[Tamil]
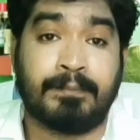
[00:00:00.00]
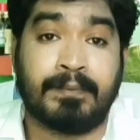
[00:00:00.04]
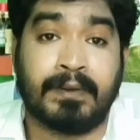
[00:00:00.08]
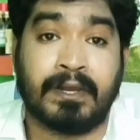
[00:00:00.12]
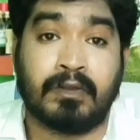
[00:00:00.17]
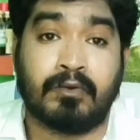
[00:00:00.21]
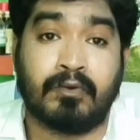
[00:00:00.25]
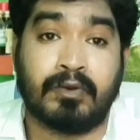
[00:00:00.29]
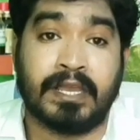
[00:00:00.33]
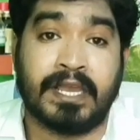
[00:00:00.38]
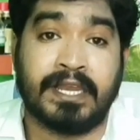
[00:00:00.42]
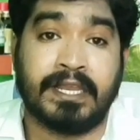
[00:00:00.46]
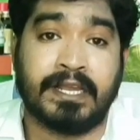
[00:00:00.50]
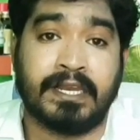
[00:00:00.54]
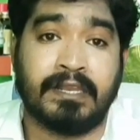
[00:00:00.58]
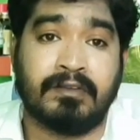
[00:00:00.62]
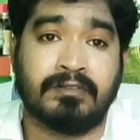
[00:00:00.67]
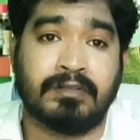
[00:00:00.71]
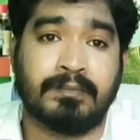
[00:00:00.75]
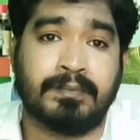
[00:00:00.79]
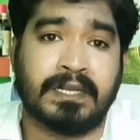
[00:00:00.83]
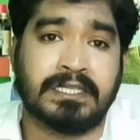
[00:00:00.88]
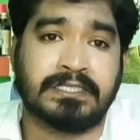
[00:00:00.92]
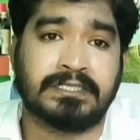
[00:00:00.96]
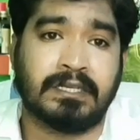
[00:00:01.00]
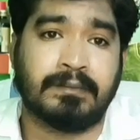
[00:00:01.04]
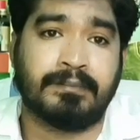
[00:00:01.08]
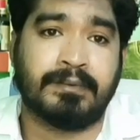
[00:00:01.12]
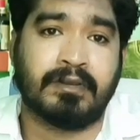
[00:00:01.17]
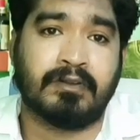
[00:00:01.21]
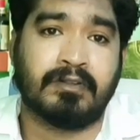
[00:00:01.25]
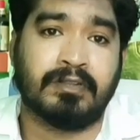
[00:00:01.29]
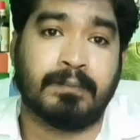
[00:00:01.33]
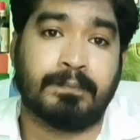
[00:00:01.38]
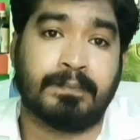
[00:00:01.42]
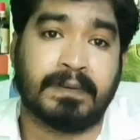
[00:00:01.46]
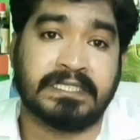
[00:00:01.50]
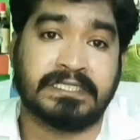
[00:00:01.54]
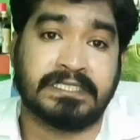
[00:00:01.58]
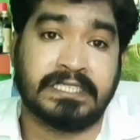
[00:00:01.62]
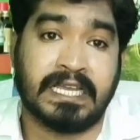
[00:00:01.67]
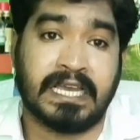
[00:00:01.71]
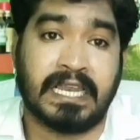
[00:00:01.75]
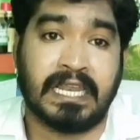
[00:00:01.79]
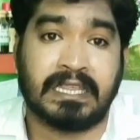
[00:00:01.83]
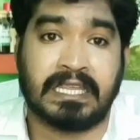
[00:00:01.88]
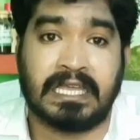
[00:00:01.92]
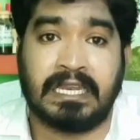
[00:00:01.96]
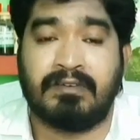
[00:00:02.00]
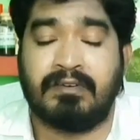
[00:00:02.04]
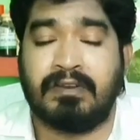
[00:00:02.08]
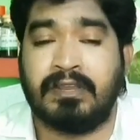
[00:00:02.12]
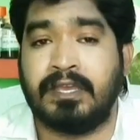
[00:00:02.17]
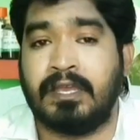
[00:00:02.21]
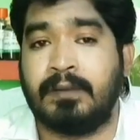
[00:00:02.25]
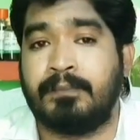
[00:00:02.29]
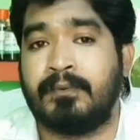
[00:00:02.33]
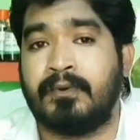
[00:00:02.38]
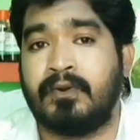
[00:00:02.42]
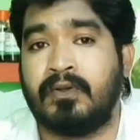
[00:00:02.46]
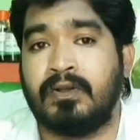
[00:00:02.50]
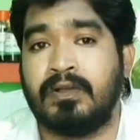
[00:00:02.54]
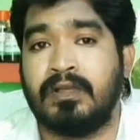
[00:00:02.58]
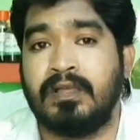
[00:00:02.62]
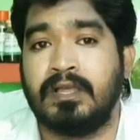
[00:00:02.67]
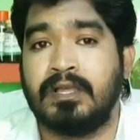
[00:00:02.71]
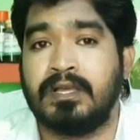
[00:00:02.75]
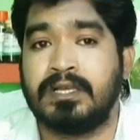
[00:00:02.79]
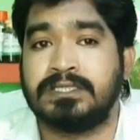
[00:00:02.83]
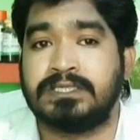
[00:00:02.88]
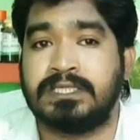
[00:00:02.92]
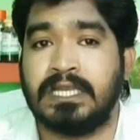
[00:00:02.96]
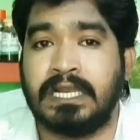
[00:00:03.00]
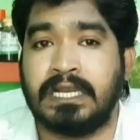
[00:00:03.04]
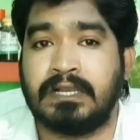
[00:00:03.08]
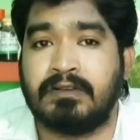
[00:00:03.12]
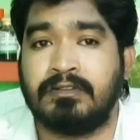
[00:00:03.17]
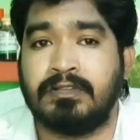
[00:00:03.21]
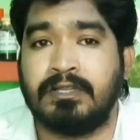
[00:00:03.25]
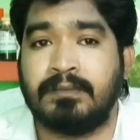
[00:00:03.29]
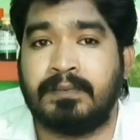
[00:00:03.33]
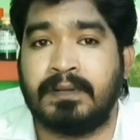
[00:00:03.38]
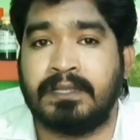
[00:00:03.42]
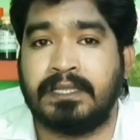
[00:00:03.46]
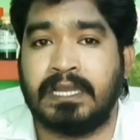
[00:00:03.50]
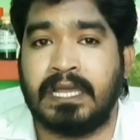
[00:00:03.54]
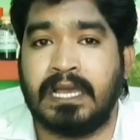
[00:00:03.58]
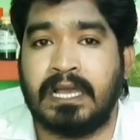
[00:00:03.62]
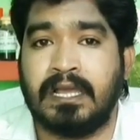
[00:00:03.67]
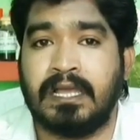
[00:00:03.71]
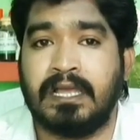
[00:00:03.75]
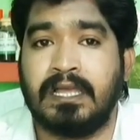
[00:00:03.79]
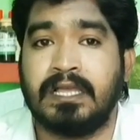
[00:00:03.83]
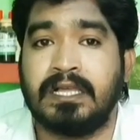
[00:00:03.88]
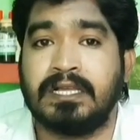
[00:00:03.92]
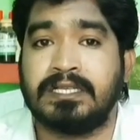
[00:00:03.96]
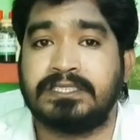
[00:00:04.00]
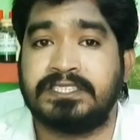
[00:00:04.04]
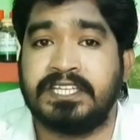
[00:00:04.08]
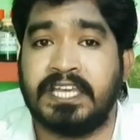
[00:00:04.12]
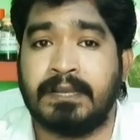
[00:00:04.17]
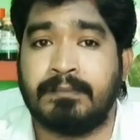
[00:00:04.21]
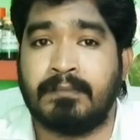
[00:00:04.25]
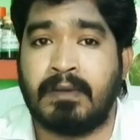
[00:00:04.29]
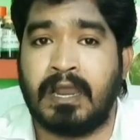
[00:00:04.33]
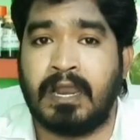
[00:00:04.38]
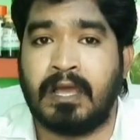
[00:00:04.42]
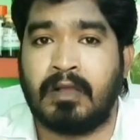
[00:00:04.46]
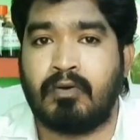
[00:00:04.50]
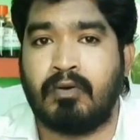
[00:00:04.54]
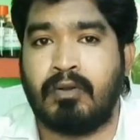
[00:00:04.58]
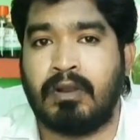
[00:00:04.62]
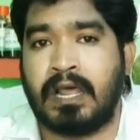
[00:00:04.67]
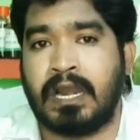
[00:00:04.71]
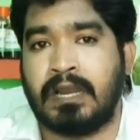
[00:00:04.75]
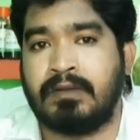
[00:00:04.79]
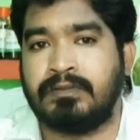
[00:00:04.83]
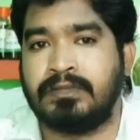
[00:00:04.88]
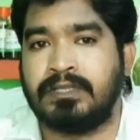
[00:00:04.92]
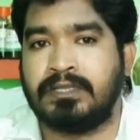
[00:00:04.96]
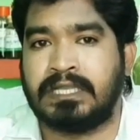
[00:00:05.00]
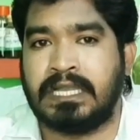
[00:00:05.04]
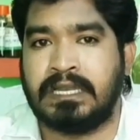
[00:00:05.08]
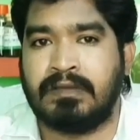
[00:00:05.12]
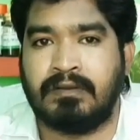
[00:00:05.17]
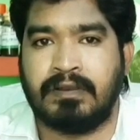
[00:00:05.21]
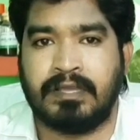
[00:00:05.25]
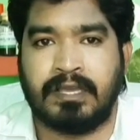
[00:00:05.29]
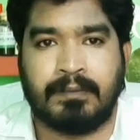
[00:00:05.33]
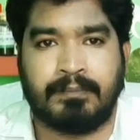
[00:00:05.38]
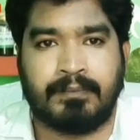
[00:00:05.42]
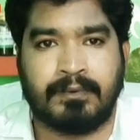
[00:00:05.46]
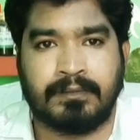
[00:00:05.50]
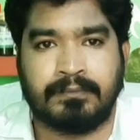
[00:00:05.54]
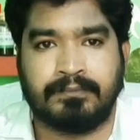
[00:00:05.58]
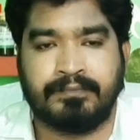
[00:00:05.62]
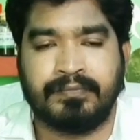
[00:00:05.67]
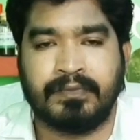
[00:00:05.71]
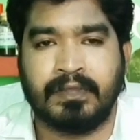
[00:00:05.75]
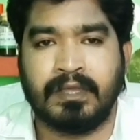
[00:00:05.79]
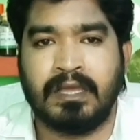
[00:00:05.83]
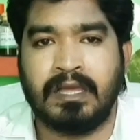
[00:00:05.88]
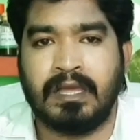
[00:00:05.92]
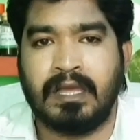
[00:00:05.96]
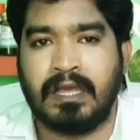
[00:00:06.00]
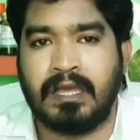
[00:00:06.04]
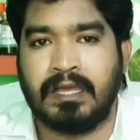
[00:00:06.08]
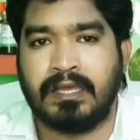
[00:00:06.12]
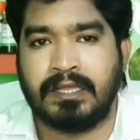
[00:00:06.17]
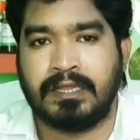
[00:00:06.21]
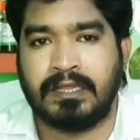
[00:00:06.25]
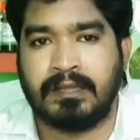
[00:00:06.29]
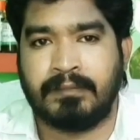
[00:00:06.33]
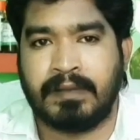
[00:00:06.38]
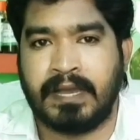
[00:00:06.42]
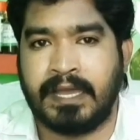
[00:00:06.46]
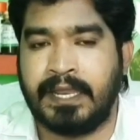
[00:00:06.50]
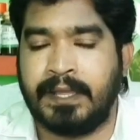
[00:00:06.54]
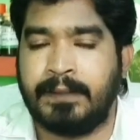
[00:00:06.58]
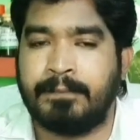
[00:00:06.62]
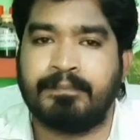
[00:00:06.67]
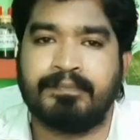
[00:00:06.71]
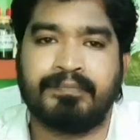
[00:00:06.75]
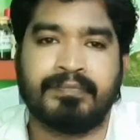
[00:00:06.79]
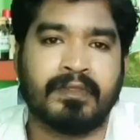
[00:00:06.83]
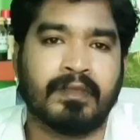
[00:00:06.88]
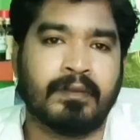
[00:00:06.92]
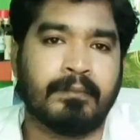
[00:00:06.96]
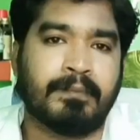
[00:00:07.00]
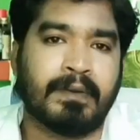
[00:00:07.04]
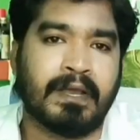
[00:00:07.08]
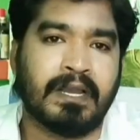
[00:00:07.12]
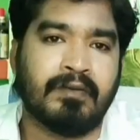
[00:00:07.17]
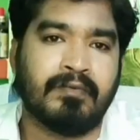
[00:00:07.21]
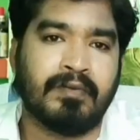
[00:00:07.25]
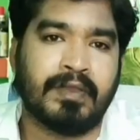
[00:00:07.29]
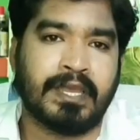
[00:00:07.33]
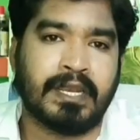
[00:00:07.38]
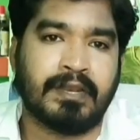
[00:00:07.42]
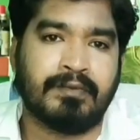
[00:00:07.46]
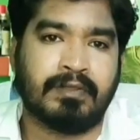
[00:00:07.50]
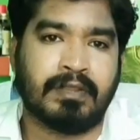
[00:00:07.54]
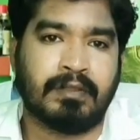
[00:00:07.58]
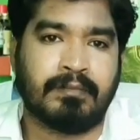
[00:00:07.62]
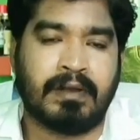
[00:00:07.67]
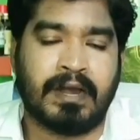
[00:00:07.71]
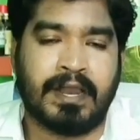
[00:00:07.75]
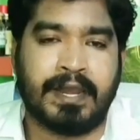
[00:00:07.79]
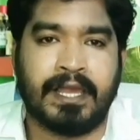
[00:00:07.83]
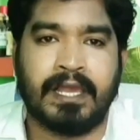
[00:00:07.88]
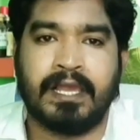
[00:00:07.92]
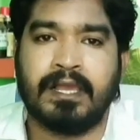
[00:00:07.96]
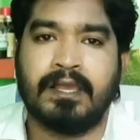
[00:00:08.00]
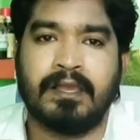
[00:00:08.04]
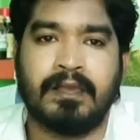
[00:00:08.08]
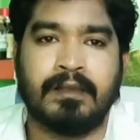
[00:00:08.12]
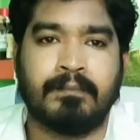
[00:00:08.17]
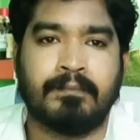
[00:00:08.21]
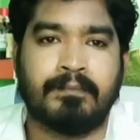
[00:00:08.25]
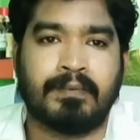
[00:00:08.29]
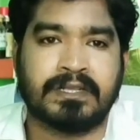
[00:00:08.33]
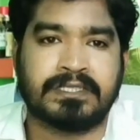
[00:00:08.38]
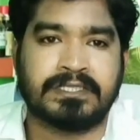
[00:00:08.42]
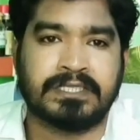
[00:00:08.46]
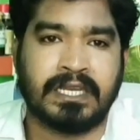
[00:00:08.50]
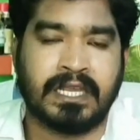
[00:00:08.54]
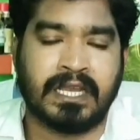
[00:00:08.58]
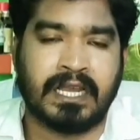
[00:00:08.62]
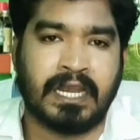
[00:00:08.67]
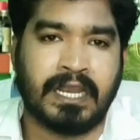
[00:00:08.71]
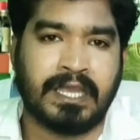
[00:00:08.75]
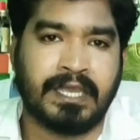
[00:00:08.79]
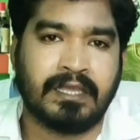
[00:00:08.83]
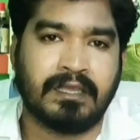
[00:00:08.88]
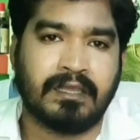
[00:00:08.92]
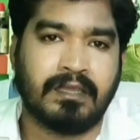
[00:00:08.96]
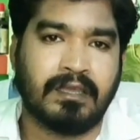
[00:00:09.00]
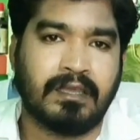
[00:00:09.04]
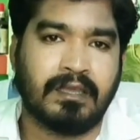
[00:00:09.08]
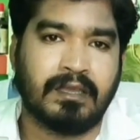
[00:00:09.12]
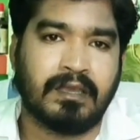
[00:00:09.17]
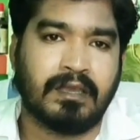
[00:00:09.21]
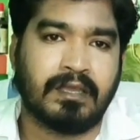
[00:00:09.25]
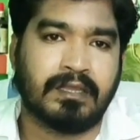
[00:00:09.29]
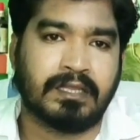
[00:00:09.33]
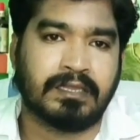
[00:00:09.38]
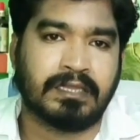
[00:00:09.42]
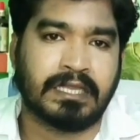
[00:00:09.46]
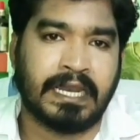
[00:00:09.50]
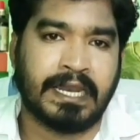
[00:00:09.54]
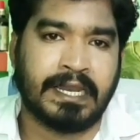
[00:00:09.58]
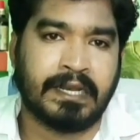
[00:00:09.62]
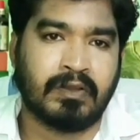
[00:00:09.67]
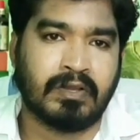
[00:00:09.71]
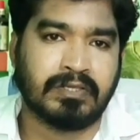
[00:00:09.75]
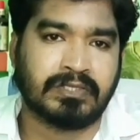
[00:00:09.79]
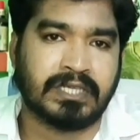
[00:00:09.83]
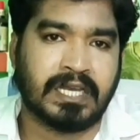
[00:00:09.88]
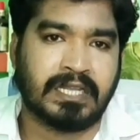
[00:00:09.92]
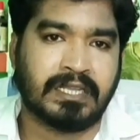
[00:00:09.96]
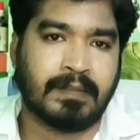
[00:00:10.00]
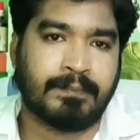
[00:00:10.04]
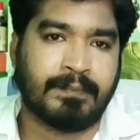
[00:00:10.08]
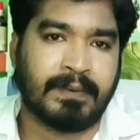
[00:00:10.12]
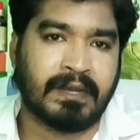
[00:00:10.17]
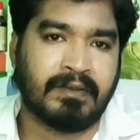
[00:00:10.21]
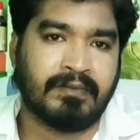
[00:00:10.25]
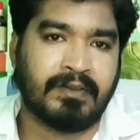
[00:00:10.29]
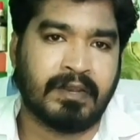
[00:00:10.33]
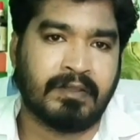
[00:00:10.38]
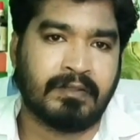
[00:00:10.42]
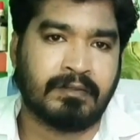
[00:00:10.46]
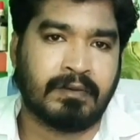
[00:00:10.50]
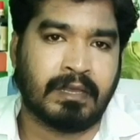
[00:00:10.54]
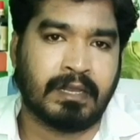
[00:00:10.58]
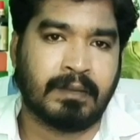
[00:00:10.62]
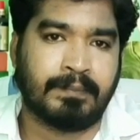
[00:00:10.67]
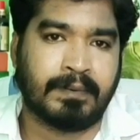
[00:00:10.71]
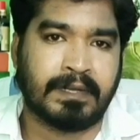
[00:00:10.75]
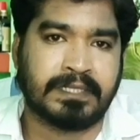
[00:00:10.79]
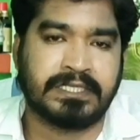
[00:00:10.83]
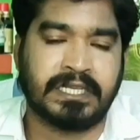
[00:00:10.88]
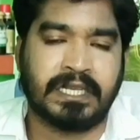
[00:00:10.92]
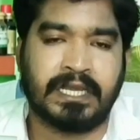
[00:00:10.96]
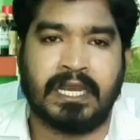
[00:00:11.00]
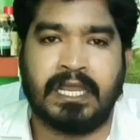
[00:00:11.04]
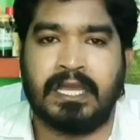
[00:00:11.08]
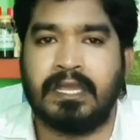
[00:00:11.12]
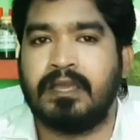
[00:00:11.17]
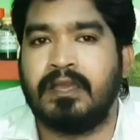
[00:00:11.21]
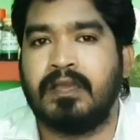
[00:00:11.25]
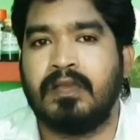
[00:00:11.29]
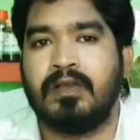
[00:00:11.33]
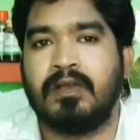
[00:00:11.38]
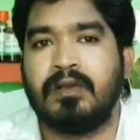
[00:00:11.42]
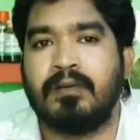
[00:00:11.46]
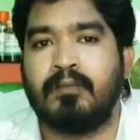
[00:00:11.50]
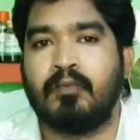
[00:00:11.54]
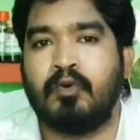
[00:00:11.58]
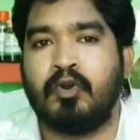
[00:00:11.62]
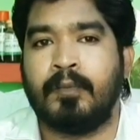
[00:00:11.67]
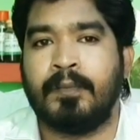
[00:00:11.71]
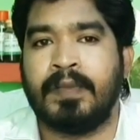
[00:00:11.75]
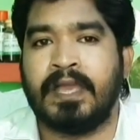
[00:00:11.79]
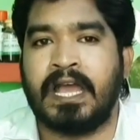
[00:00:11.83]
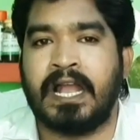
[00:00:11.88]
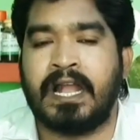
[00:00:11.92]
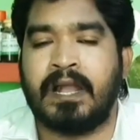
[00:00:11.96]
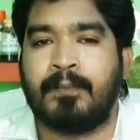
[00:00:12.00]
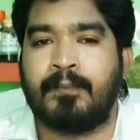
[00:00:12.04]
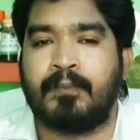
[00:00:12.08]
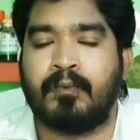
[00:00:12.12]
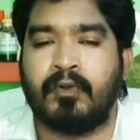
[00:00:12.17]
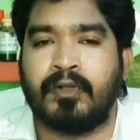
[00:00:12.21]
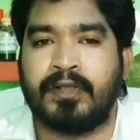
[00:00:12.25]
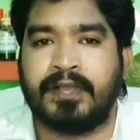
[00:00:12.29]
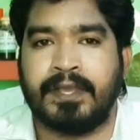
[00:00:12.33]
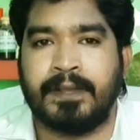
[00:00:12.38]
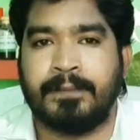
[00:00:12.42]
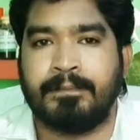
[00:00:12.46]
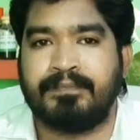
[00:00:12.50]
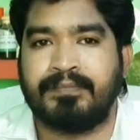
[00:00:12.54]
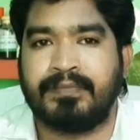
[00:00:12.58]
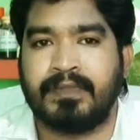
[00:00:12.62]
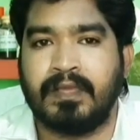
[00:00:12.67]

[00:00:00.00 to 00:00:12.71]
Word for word: ஏற்படக்கூடிய அடிக்கடி வந்து பார்த்தீங்கன்னா சில பேருக்கு வந்து பசியால தலைவலி ஏற்படும் சிலருக்கு வந்து பார்த்தீங்கன்னா செரிமான கோளால வந்து தலைவலி ஏற்படும் இந்த மாதிரி பல்வேறு விதமான பிரச்சனைகளை தலைநோய் சார்ந்த பல்வேறு விதமான பிரச்சனைகளை முழுமையாக போக்கி